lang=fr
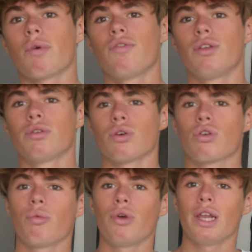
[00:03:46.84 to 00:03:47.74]
ma vidéo sur
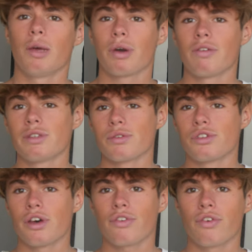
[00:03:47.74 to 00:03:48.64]
comment lire les prévisions de
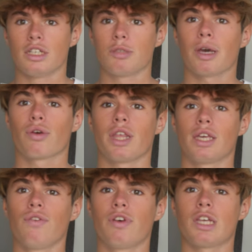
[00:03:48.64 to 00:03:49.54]
surf. J'espère que t'as
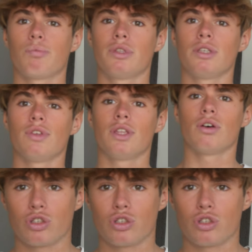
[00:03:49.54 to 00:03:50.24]
kiffé cette petite vidéo.